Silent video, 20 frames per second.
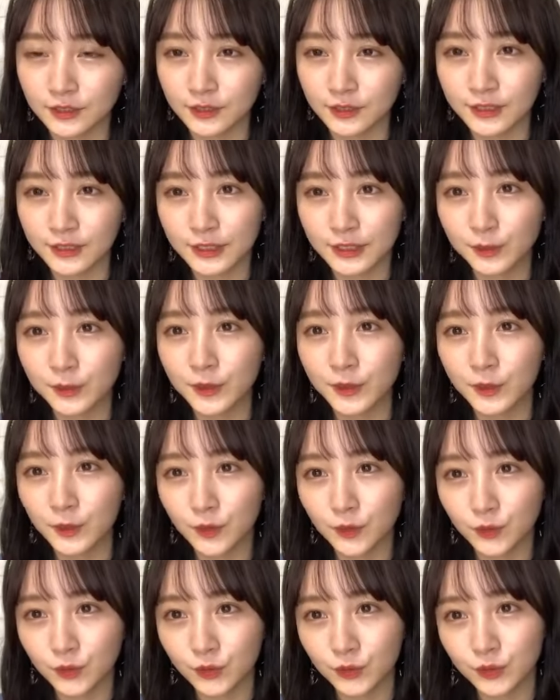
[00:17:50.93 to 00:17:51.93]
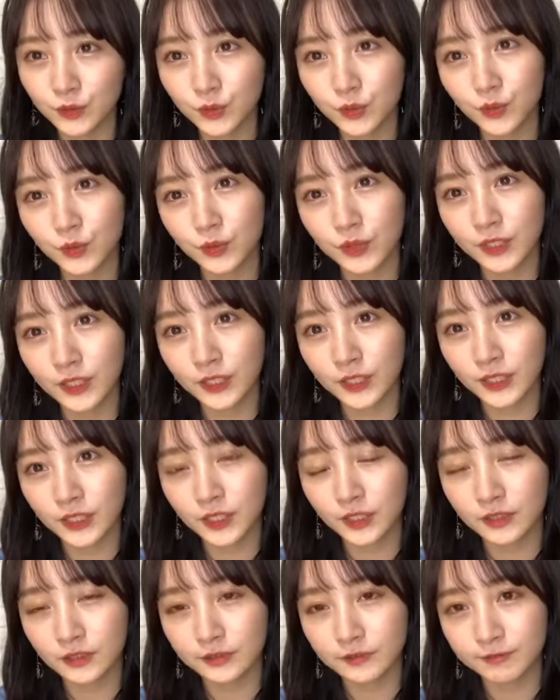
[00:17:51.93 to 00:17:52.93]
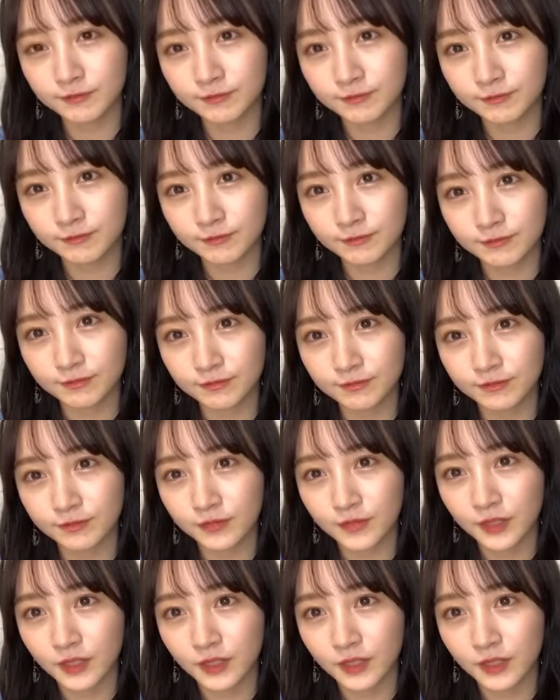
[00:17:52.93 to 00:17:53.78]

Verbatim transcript: おすすめの曲そうなんかうん